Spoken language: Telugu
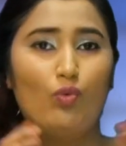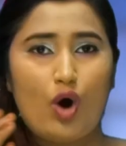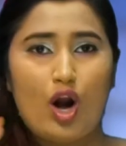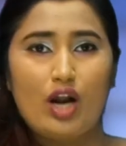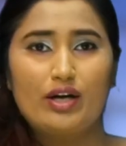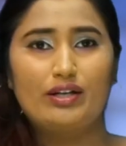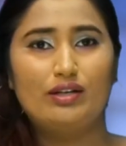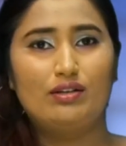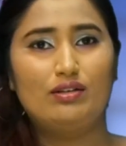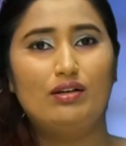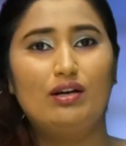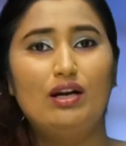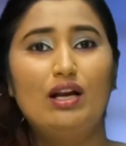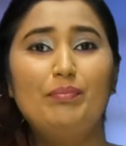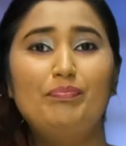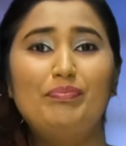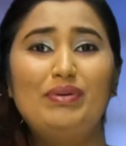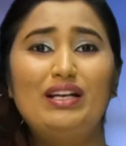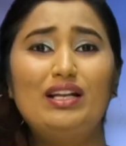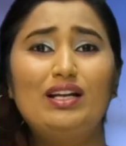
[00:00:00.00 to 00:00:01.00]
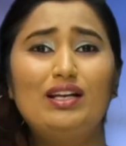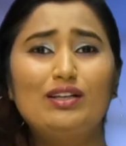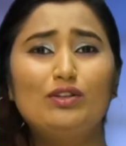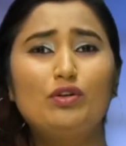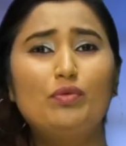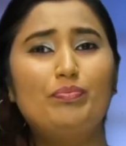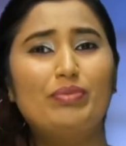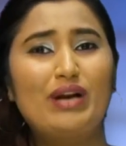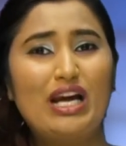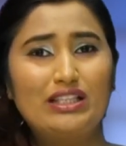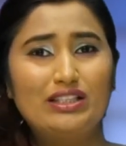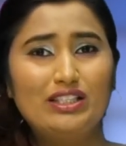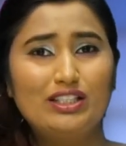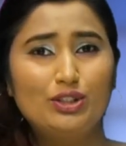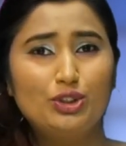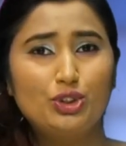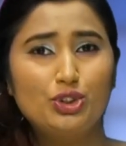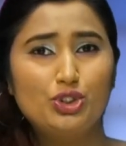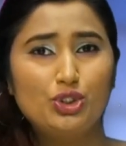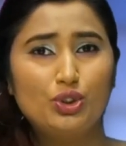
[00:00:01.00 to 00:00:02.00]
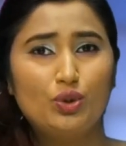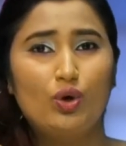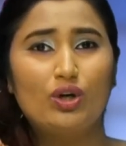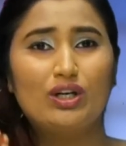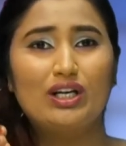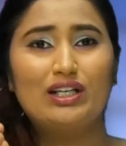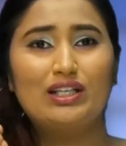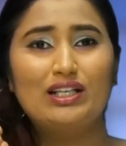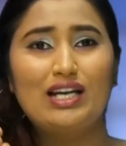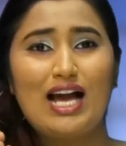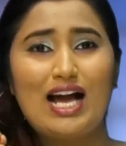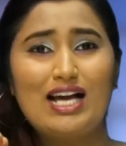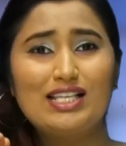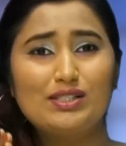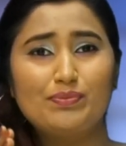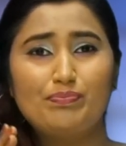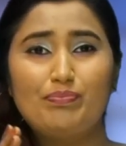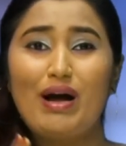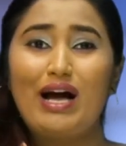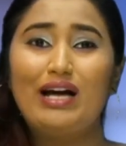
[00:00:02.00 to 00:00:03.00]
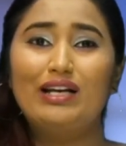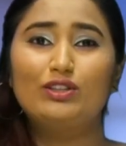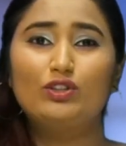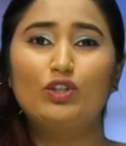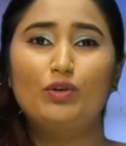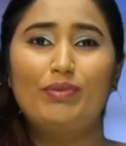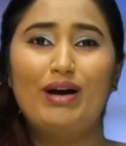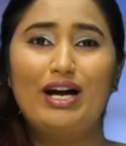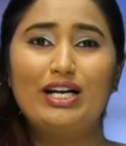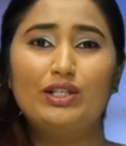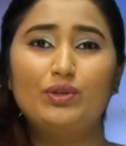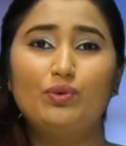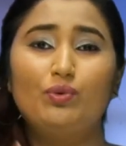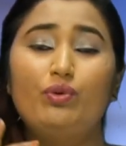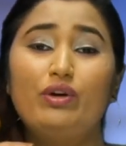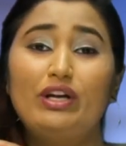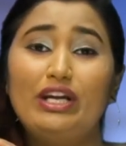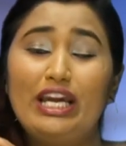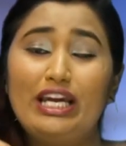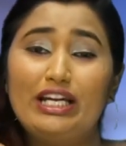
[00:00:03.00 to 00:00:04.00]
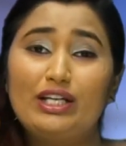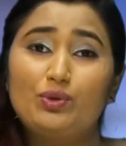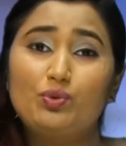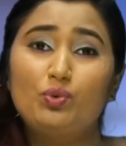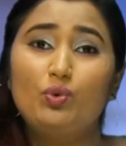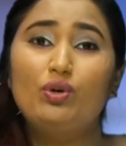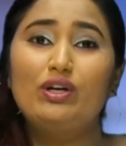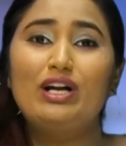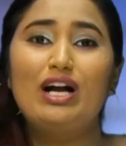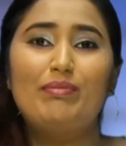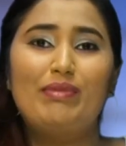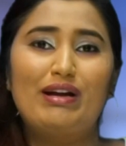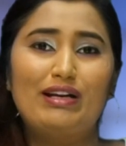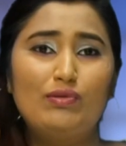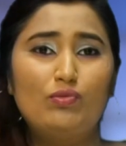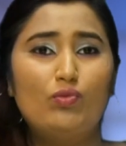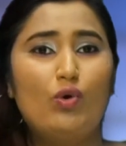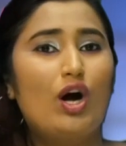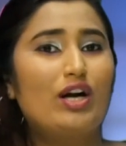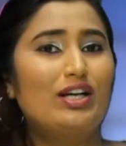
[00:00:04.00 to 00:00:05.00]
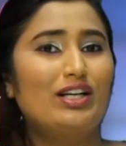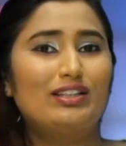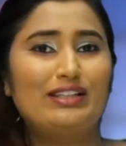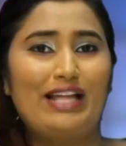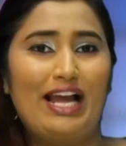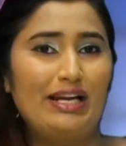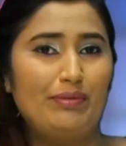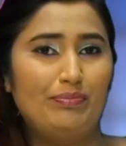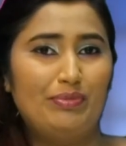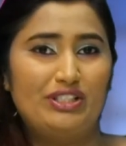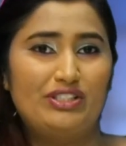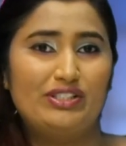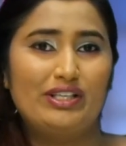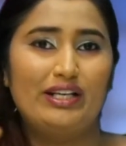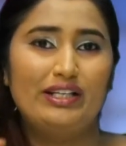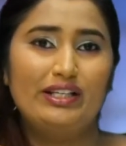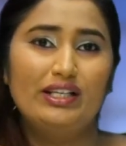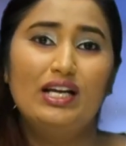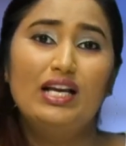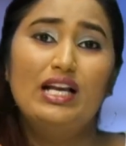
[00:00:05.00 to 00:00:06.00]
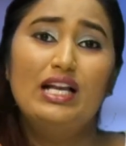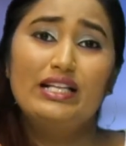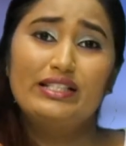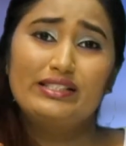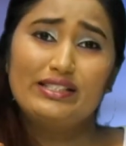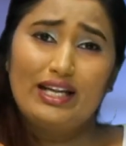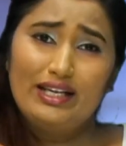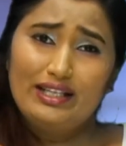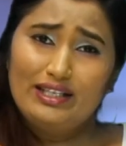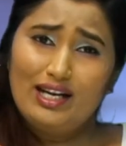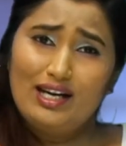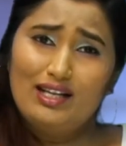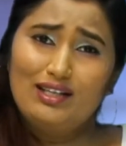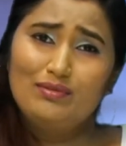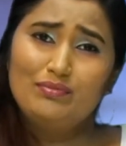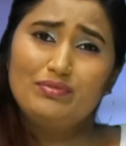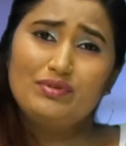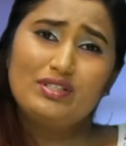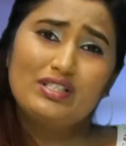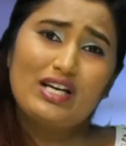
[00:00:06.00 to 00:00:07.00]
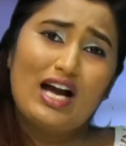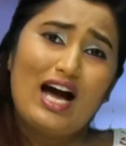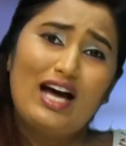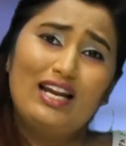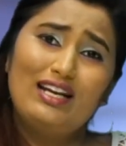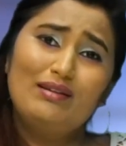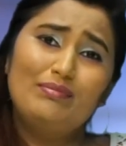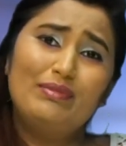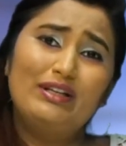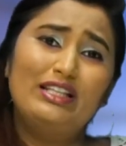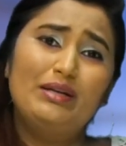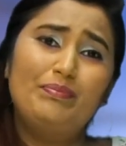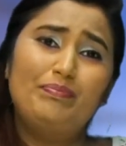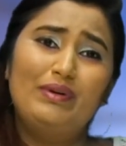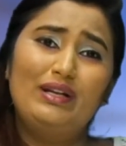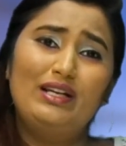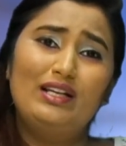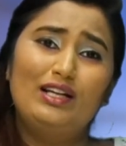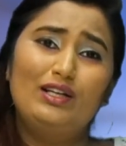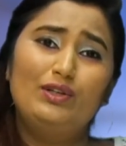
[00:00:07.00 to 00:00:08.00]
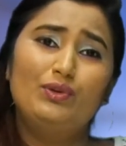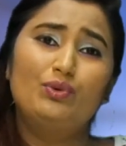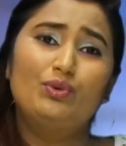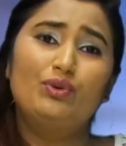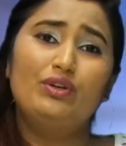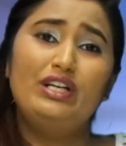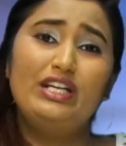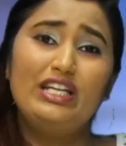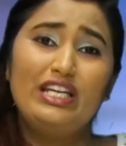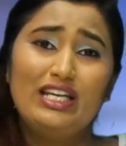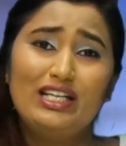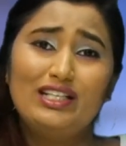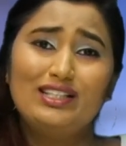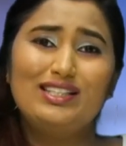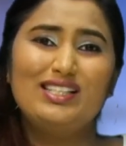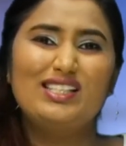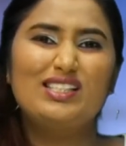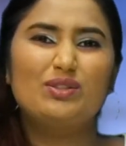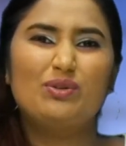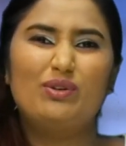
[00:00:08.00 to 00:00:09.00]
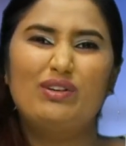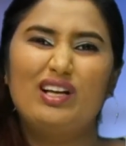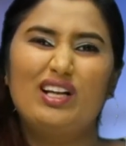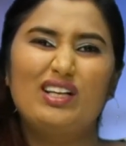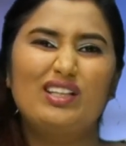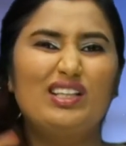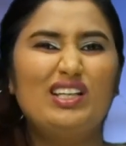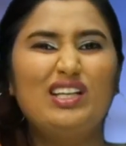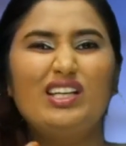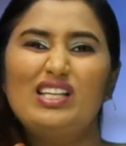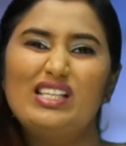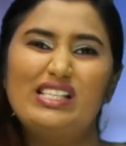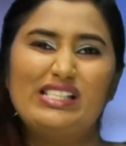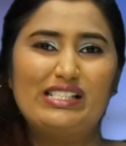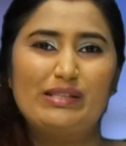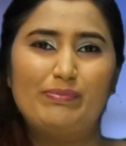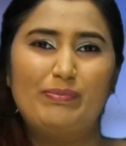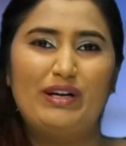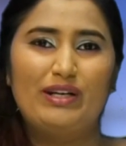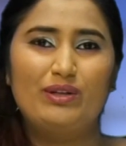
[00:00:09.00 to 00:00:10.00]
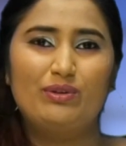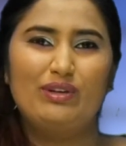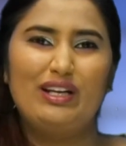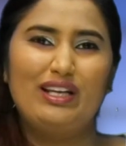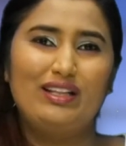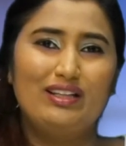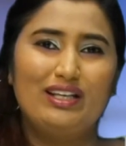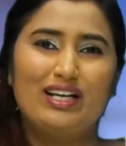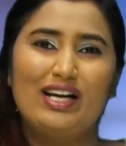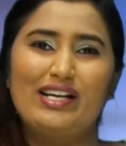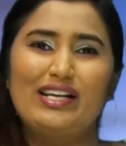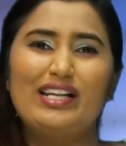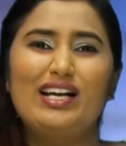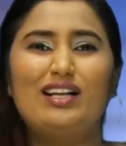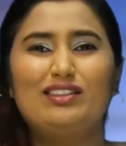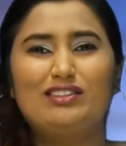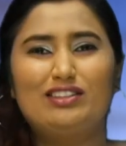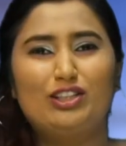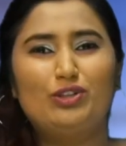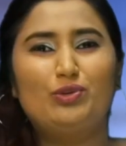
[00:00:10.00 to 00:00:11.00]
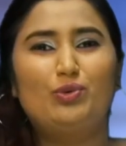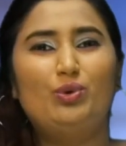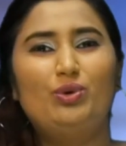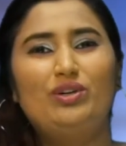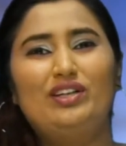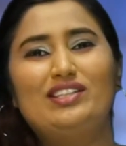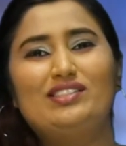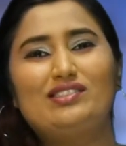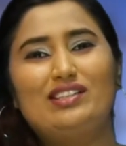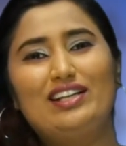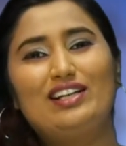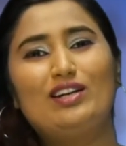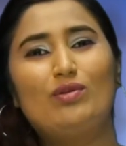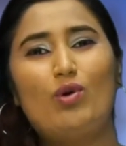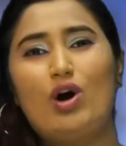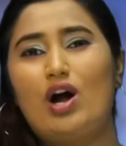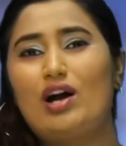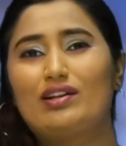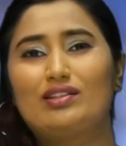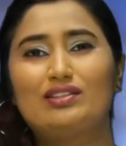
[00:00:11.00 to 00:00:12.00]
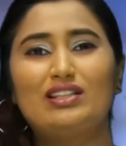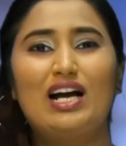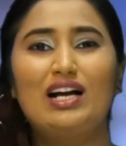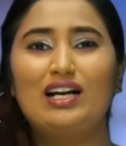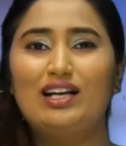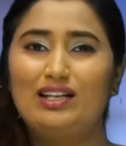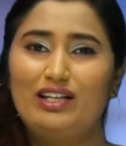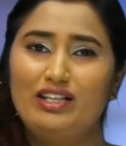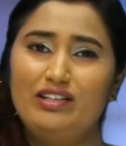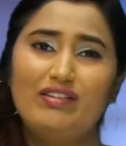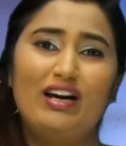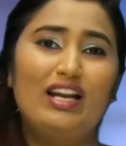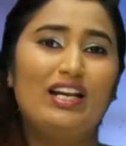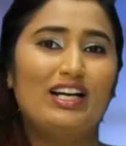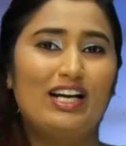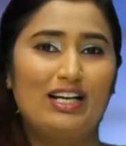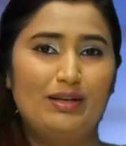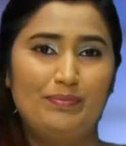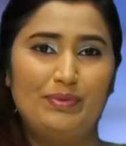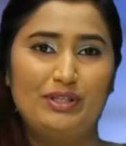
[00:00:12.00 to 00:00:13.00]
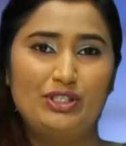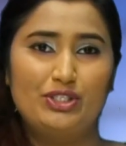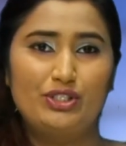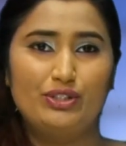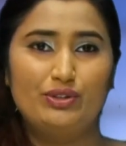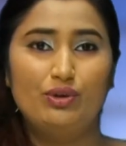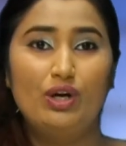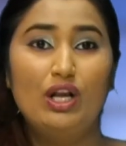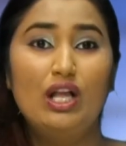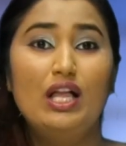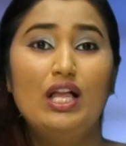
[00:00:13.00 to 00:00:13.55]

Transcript: వాటర్ పిల్లలకు ప్రతిరోజు ఒక గ్లాస్ పాలతో పాటు ఎక్కువ ఎక్కువగా మనం వాటర్ తాగిపించాలి చలికాలం చాలామంది పిల్లలు నీరు తీసుకోవడానికి ఇష్టపడరు ఎందుకంటే అంత కూల్నెస్లో ఇంకా వాటర్ తాగాలని వాళ్ళకి అనిపించదు